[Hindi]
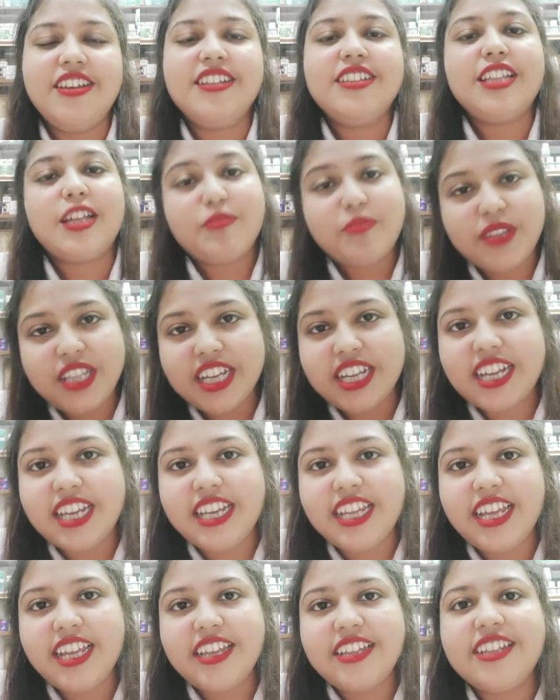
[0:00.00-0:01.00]
तब तक के
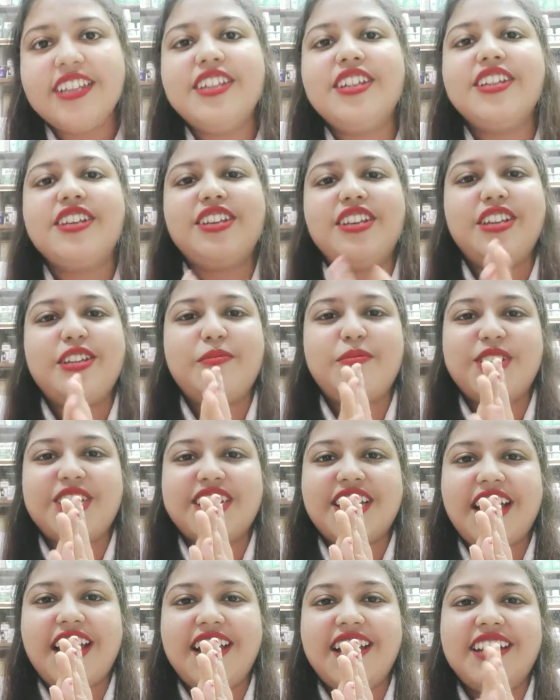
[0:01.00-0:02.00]
लिए
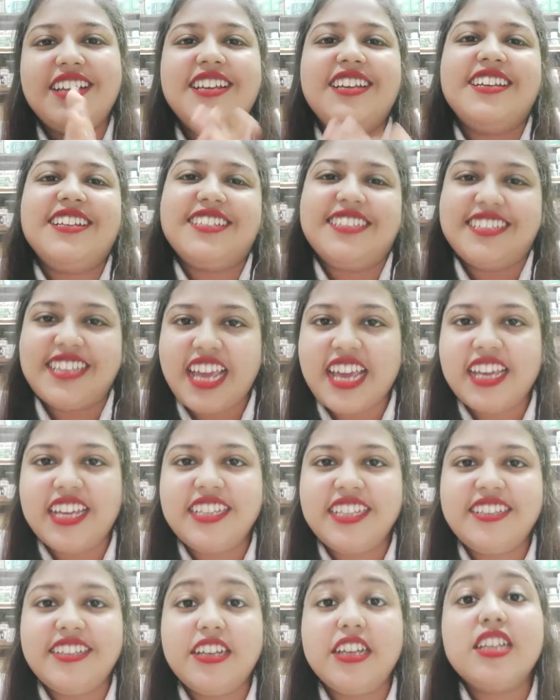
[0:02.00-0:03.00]
नमस्कार जय
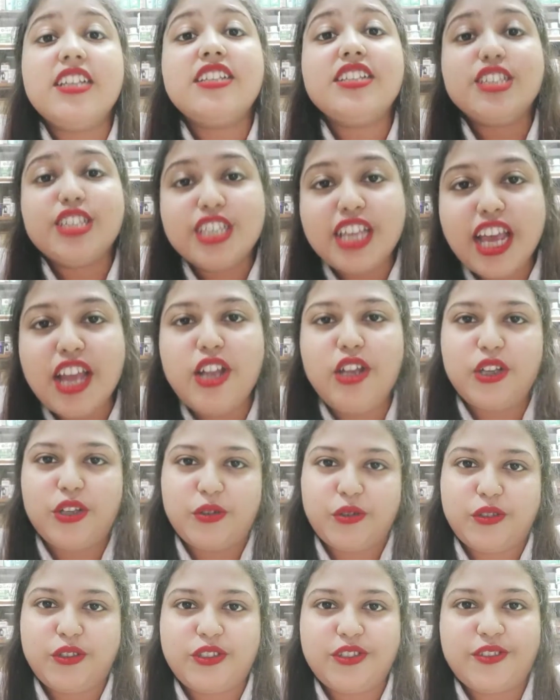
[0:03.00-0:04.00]
हिंद जय
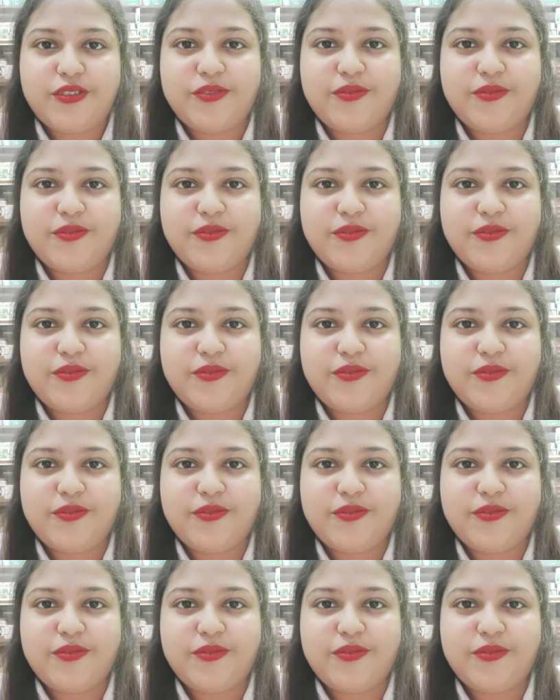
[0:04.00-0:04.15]
अल्टोस